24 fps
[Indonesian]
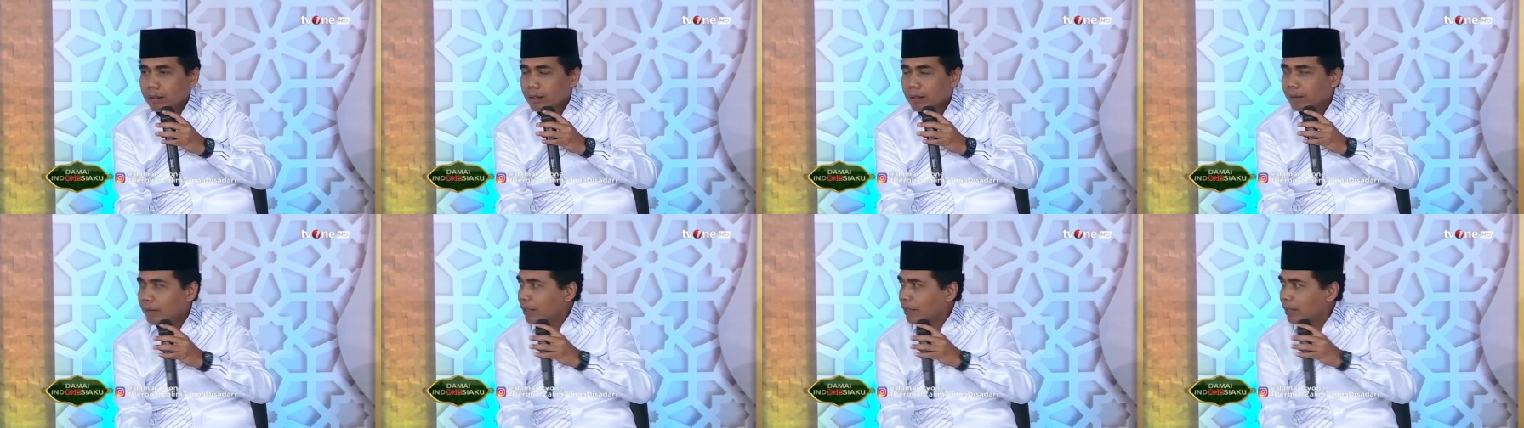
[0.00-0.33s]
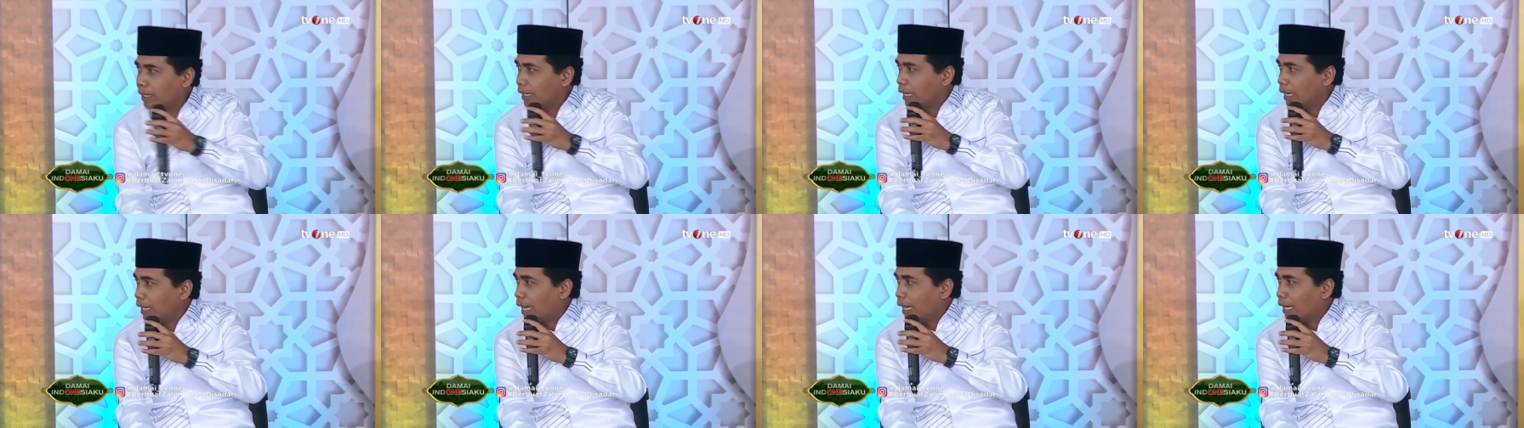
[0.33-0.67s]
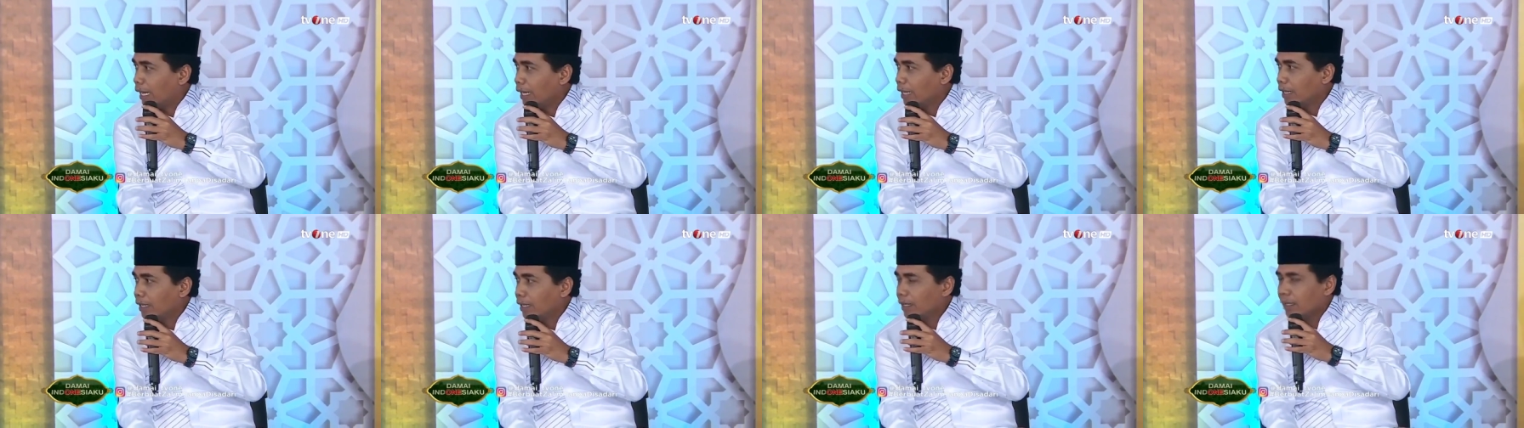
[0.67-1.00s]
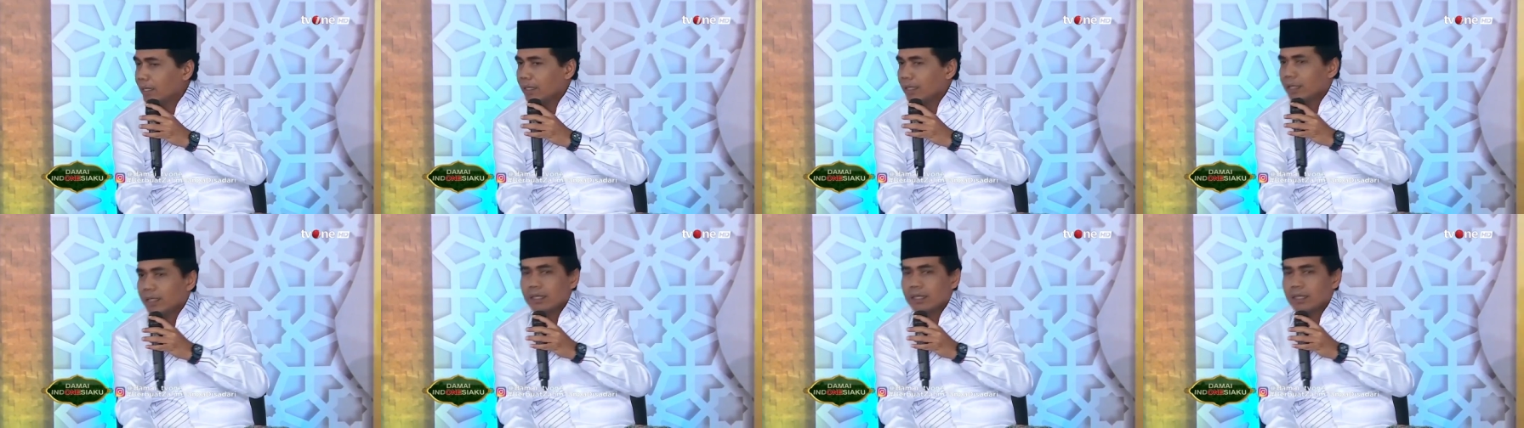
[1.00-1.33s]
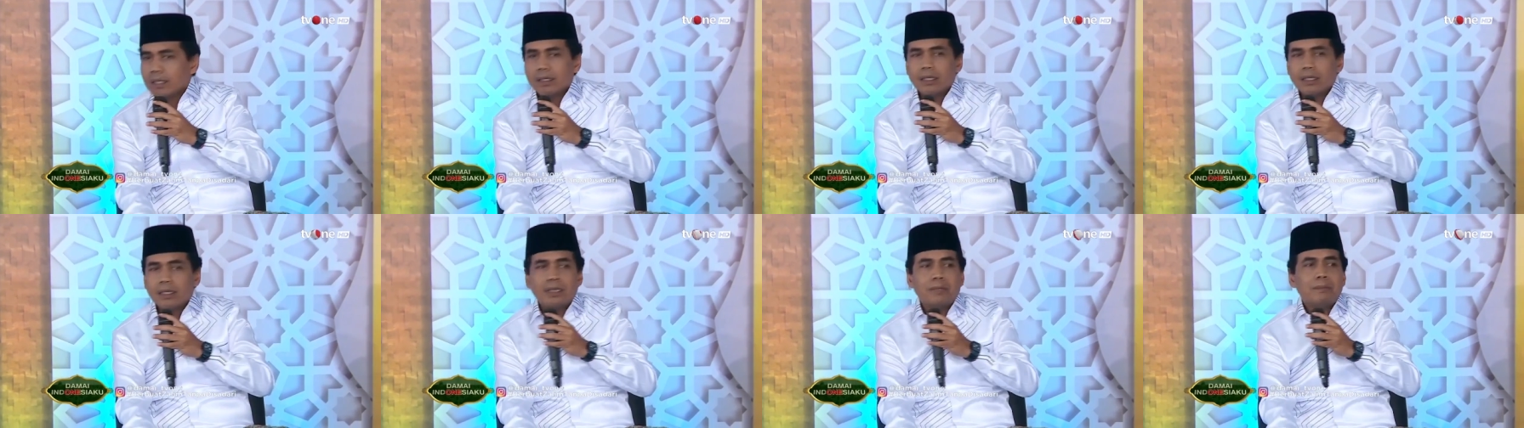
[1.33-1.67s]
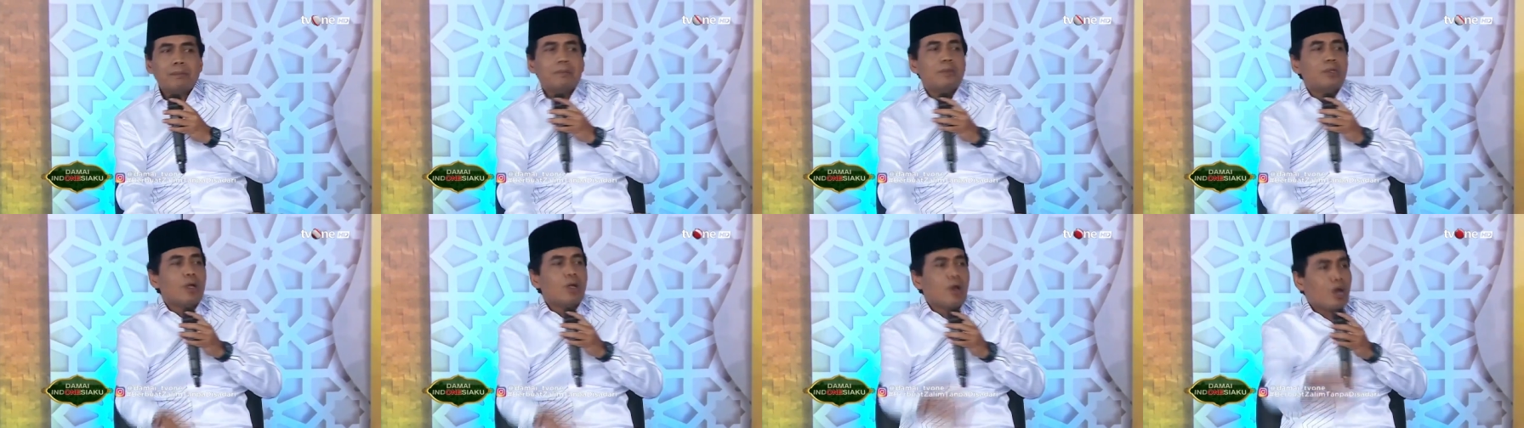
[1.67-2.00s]
Benar nggak?
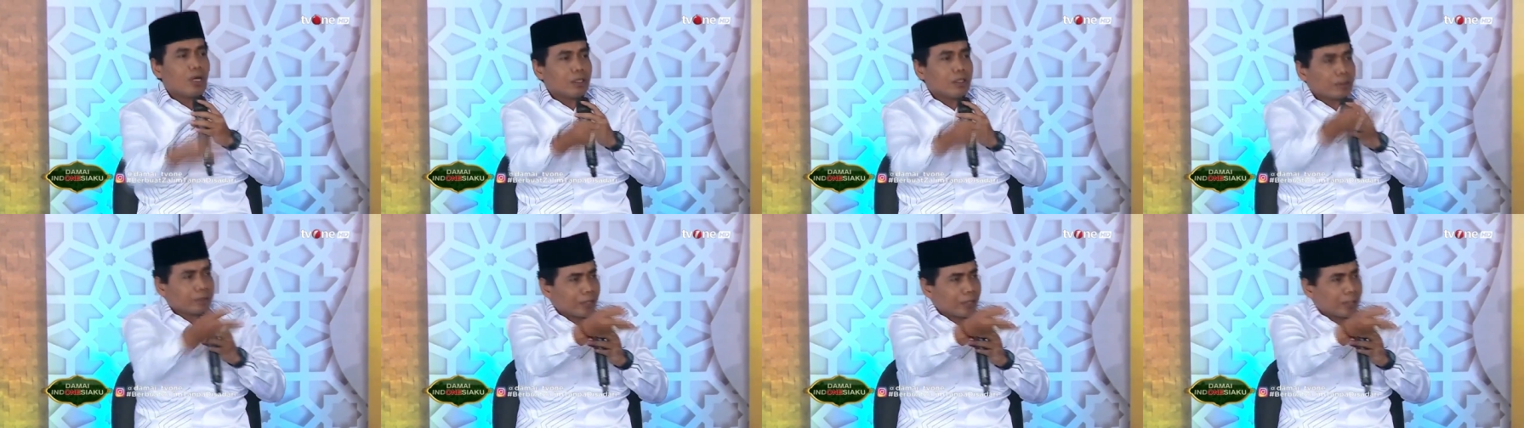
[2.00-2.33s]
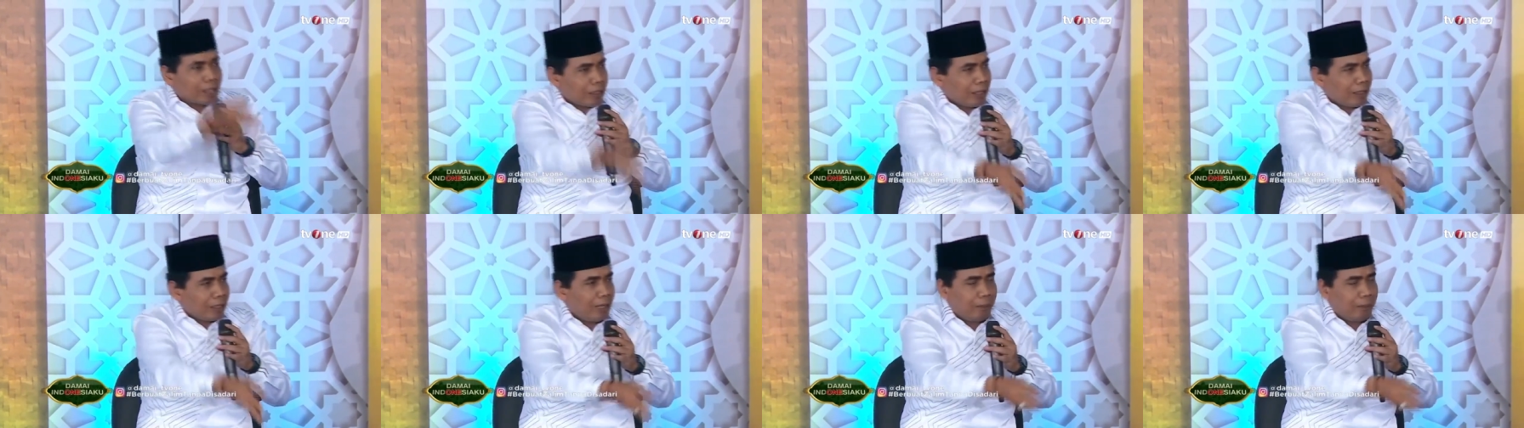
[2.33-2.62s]
Dokter